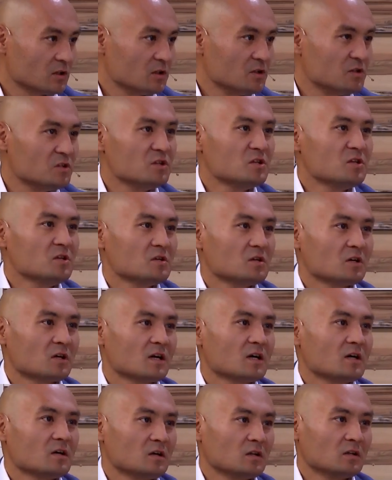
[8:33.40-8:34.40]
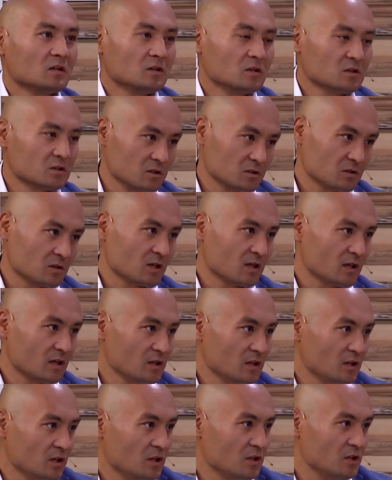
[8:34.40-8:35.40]
не, ра, э,
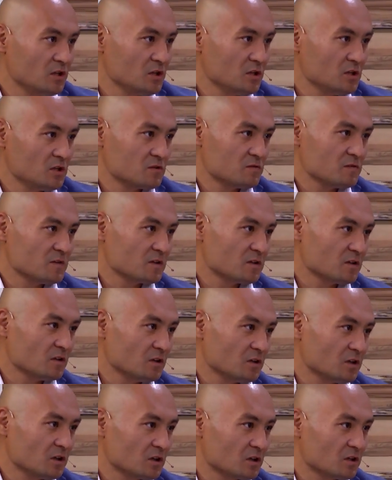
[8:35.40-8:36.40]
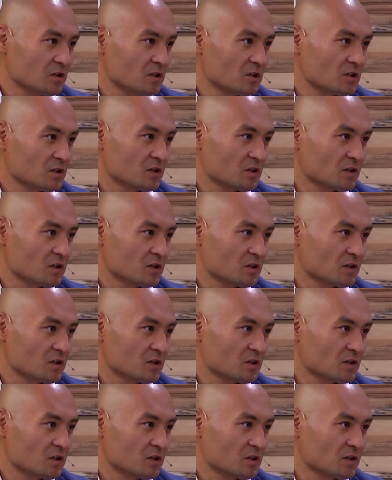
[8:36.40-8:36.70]
ранее неизведанные какие-то